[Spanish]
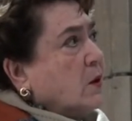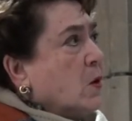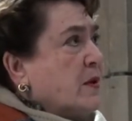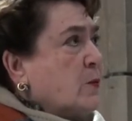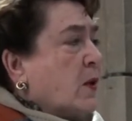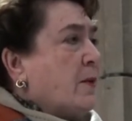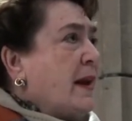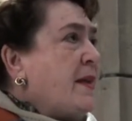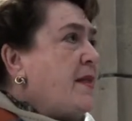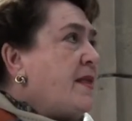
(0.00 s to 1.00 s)
obispo de
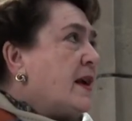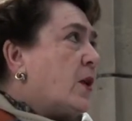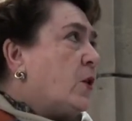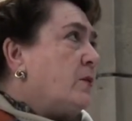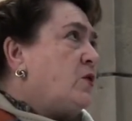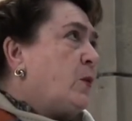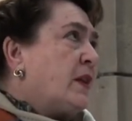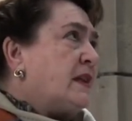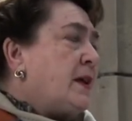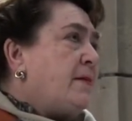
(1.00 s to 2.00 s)
Valencia, arzobispo
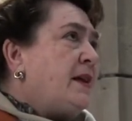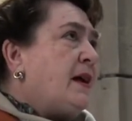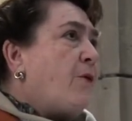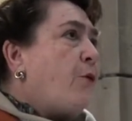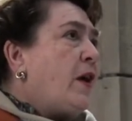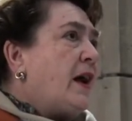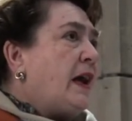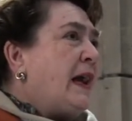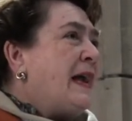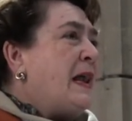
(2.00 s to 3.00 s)
de Sevilla, fue
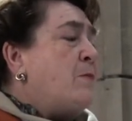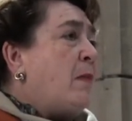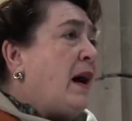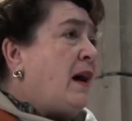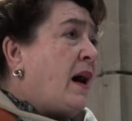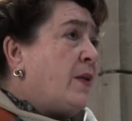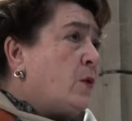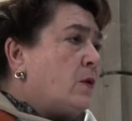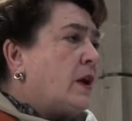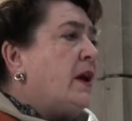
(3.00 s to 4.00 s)
el
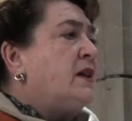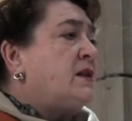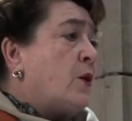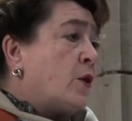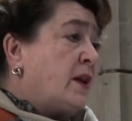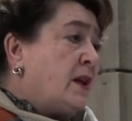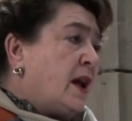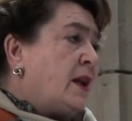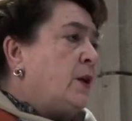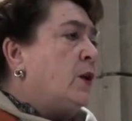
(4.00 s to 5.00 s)
embajador
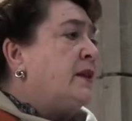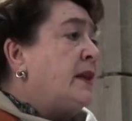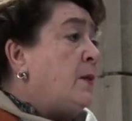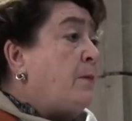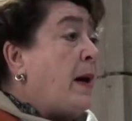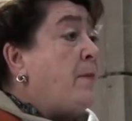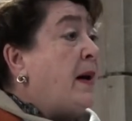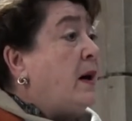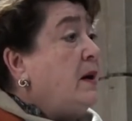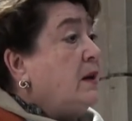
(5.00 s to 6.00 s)
extraordinario ante el
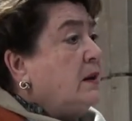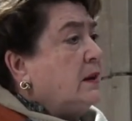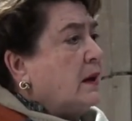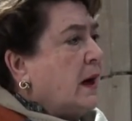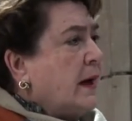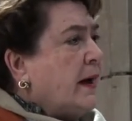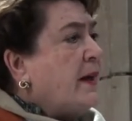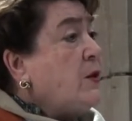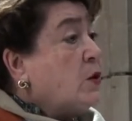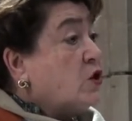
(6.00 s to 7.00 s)
Papa
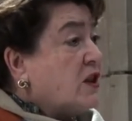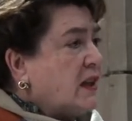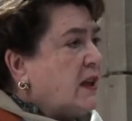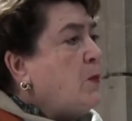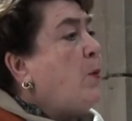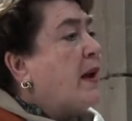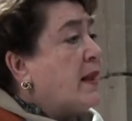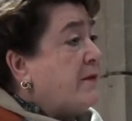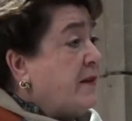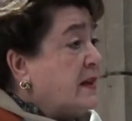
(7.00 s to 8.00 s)
Alejandro VII
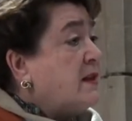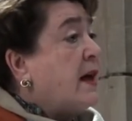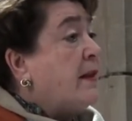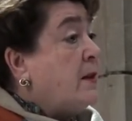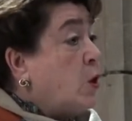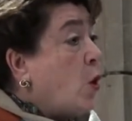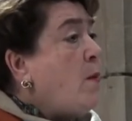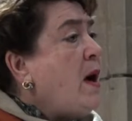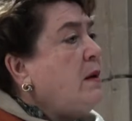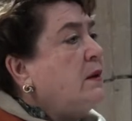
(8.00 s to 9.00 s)
para defensa del
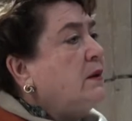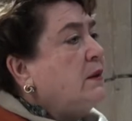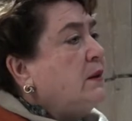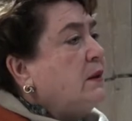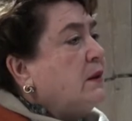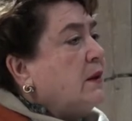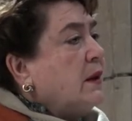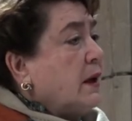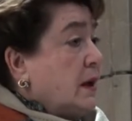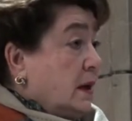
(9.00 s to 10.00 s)
dogma
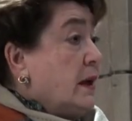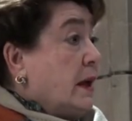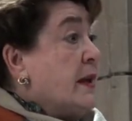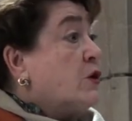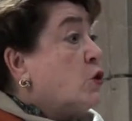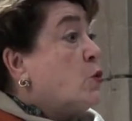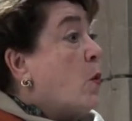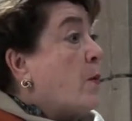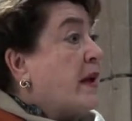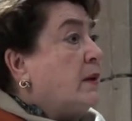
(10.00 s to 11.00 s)
en esos
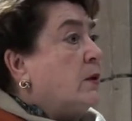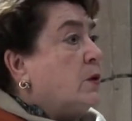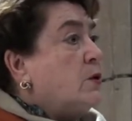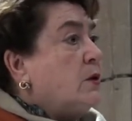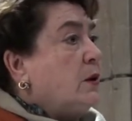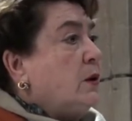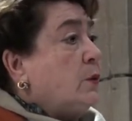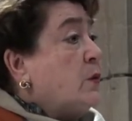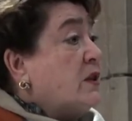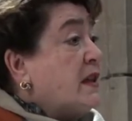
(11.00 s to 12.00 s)
momentos.
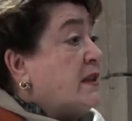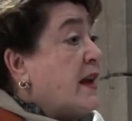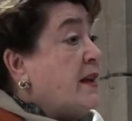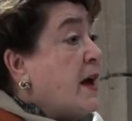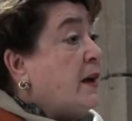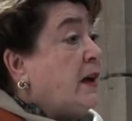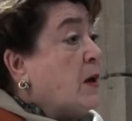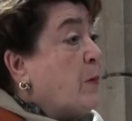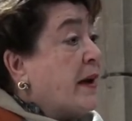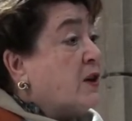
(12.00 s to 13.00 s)
No es de extrañar
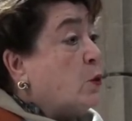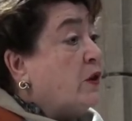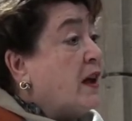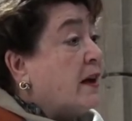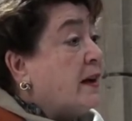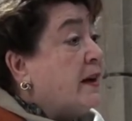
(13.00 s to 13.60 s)
que para su tierra